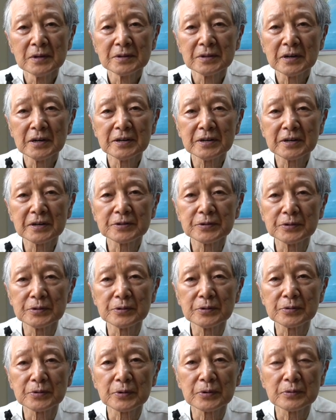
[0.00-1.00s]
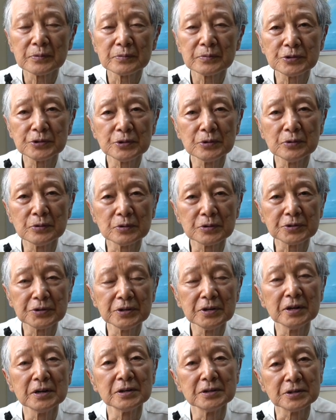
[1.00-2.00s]
何かというと腸を
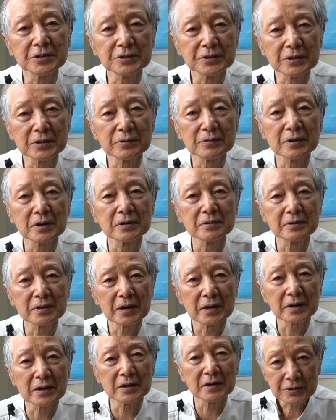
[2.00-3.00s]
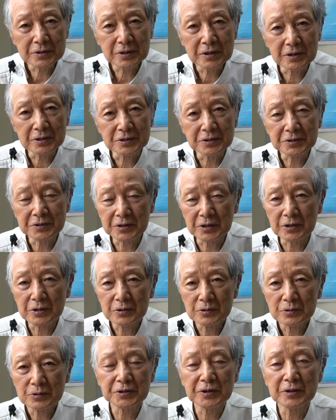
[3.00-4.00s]
きれいにしてくれるから、きれいにして
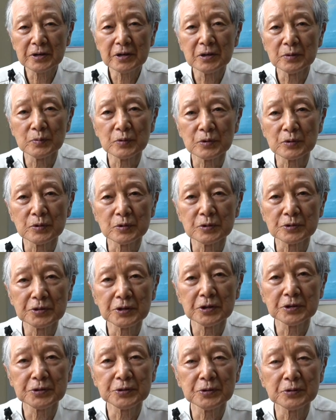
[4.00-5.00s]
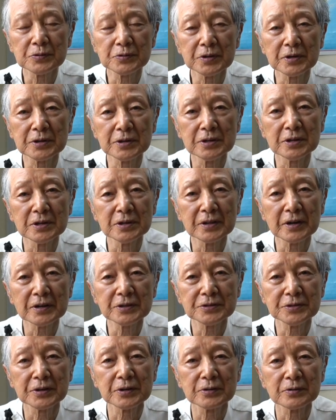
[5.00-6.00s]
汚いものを積極的に出
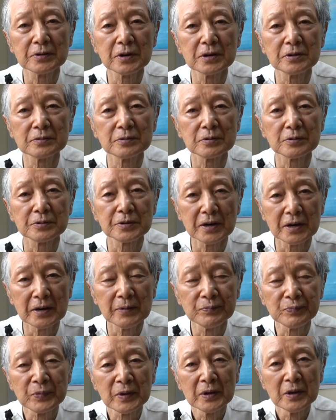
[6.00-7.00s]
してくれるので、